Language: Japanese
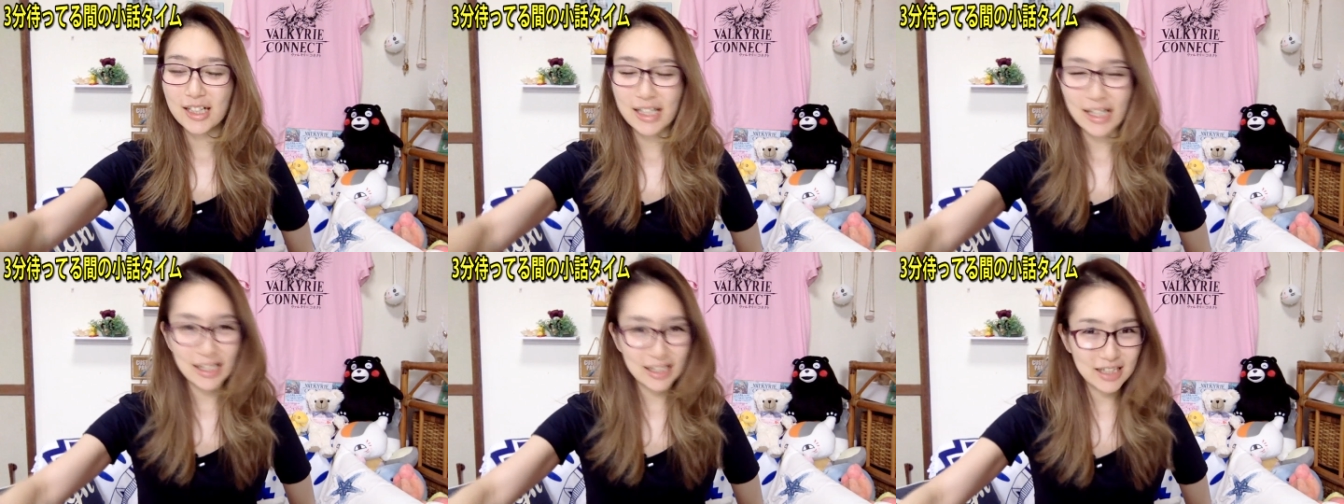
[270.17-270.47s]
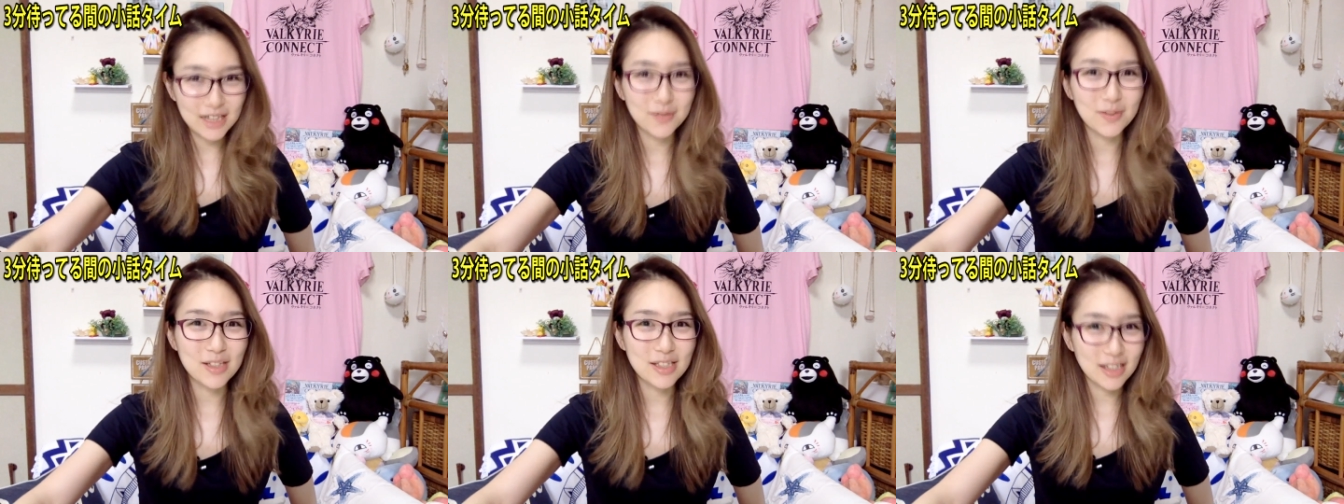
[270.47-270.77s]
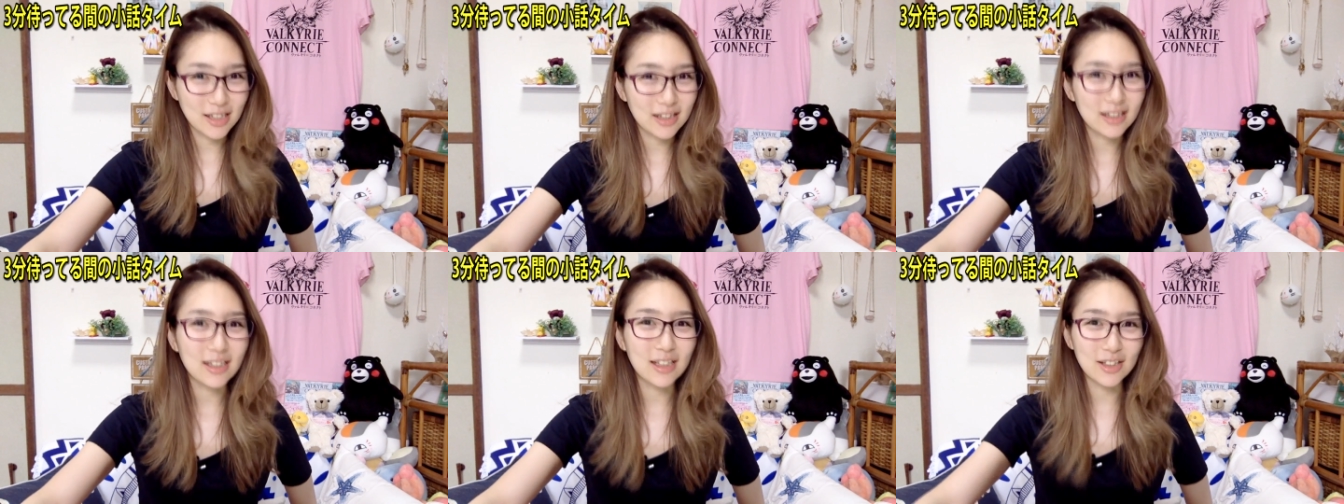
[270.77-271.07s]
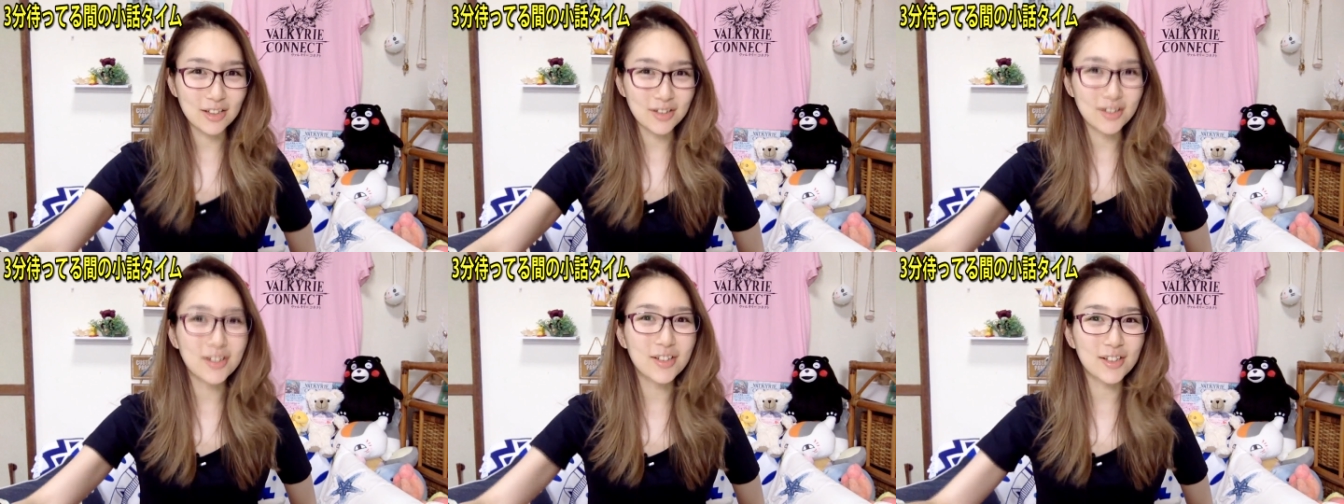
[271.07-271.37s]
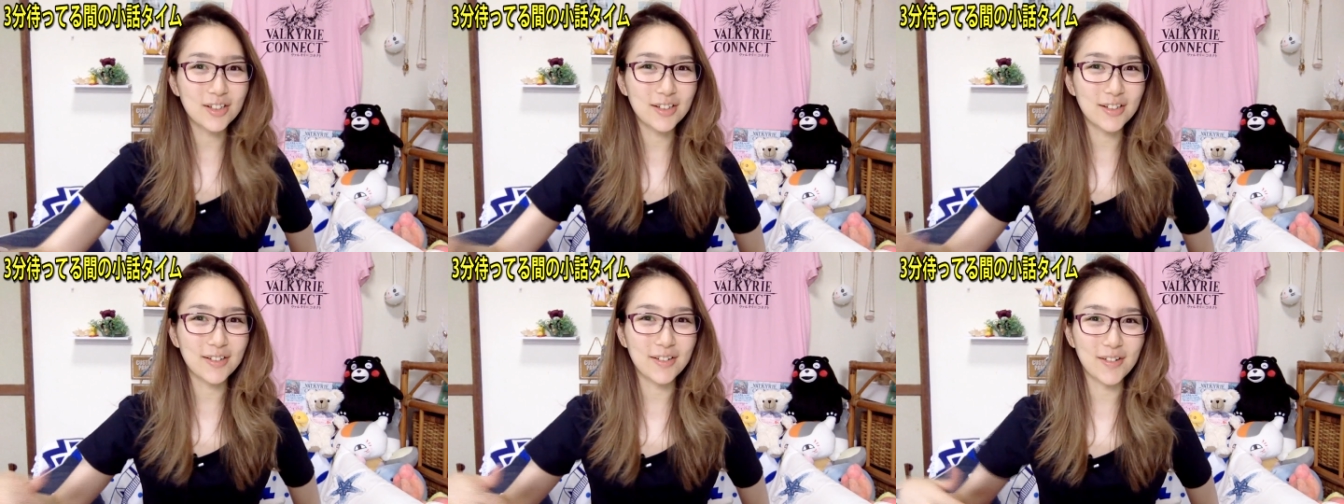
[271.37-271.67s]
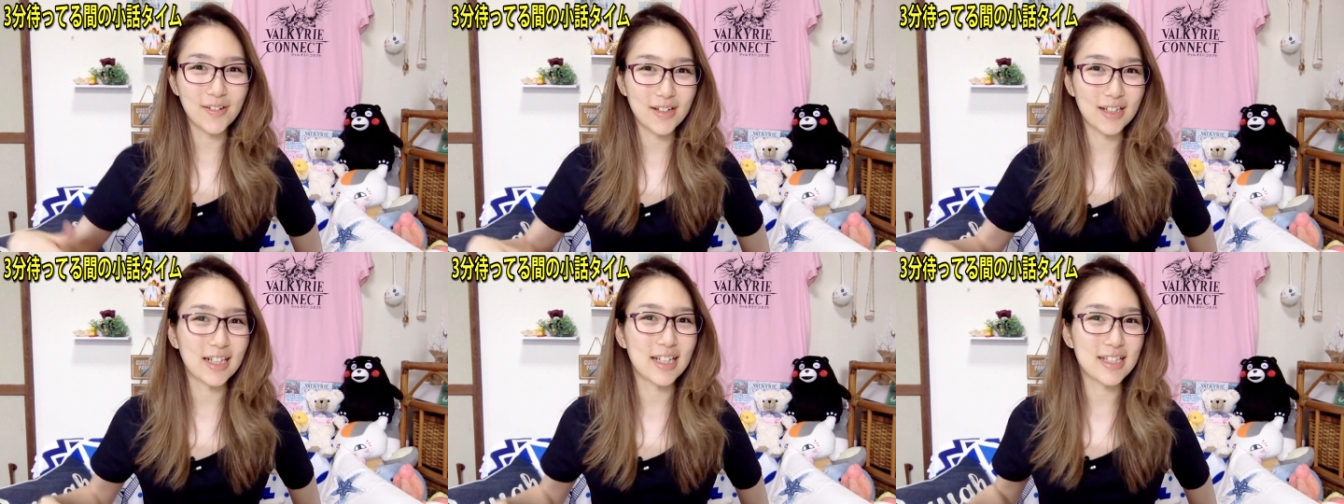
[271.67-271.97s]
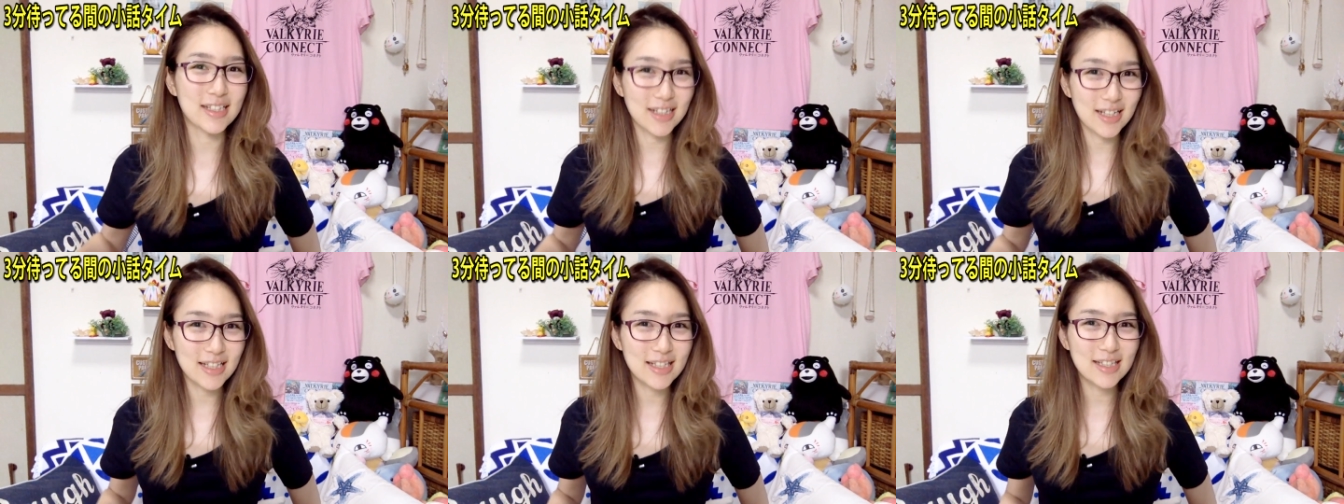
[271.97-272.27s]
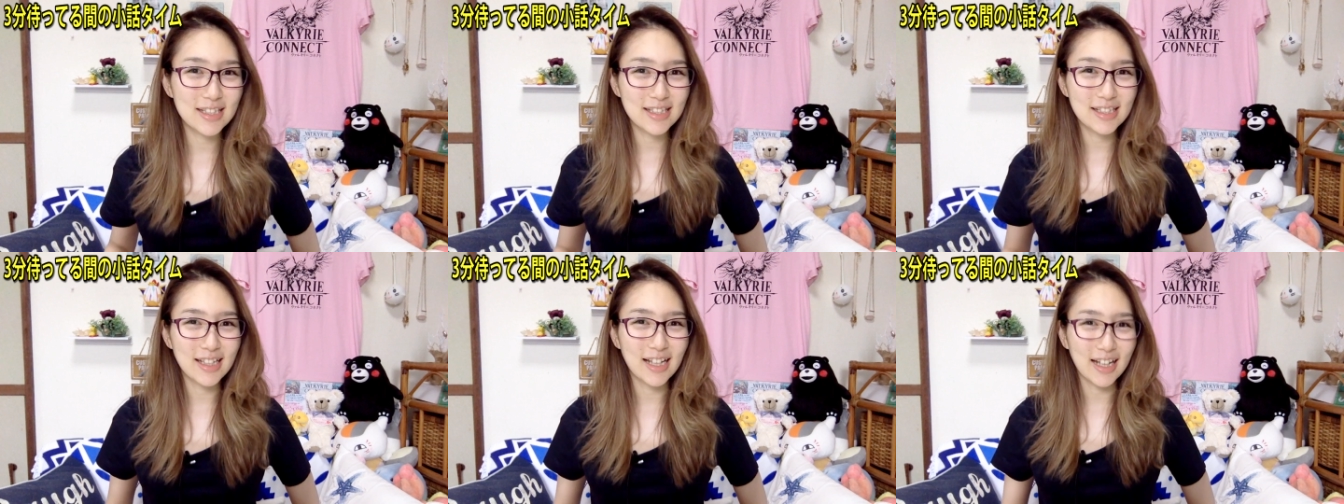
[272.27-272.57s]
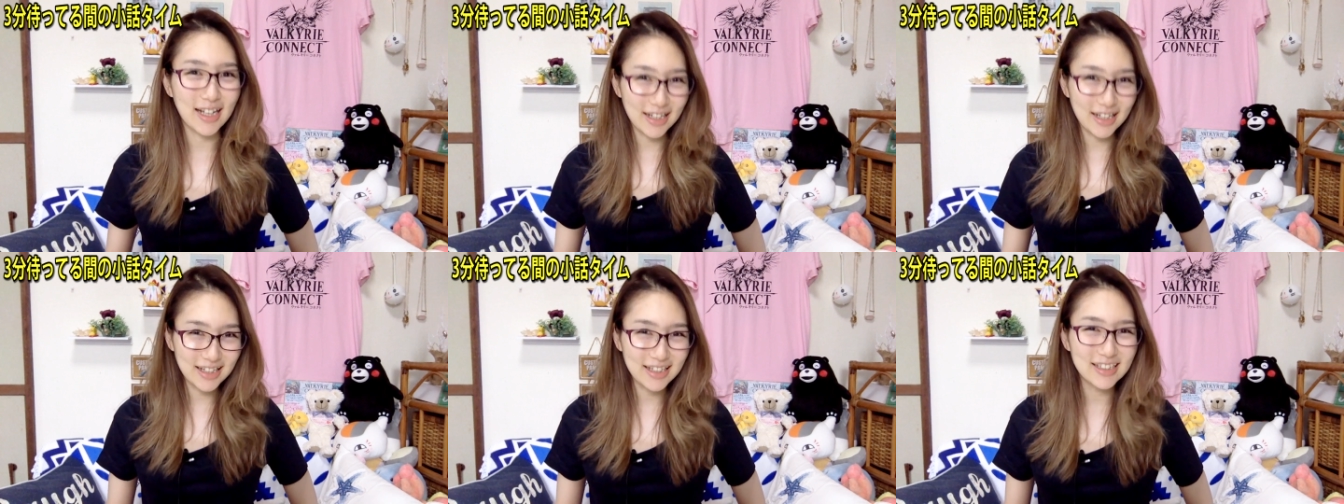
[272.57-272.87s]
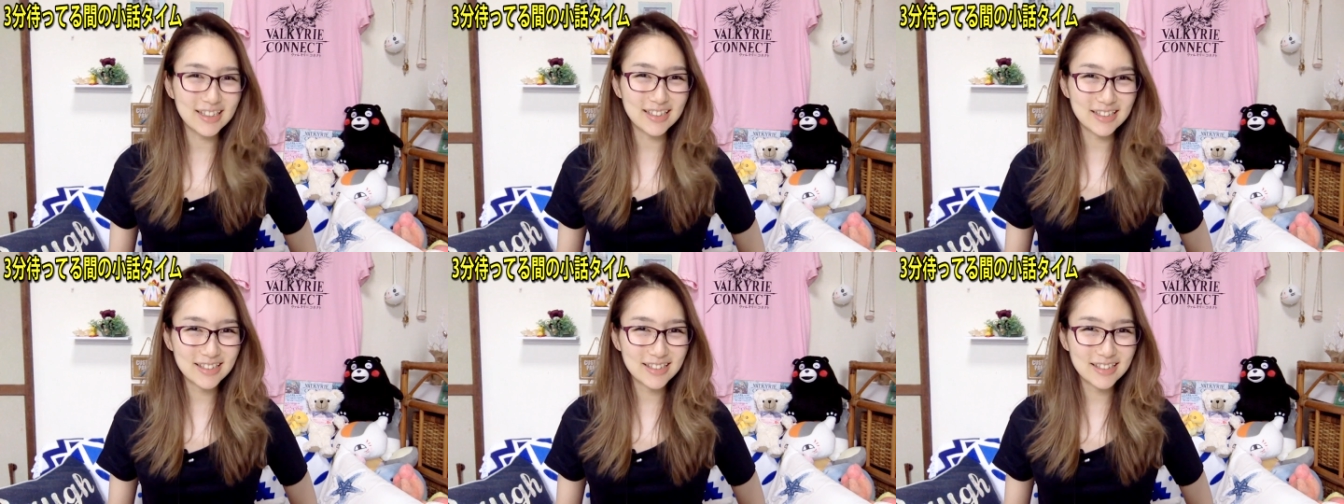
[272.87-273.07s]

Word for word: 買い替えましたっていうお話です。はい。